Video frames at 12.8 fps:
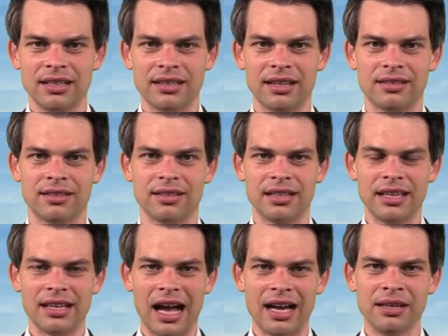dass
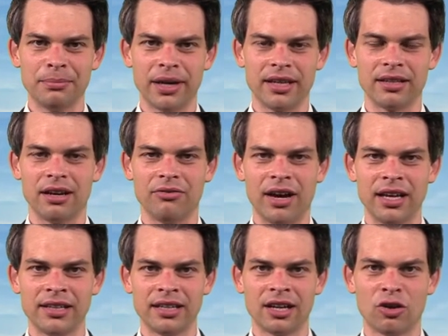gegen Einbrecher weiter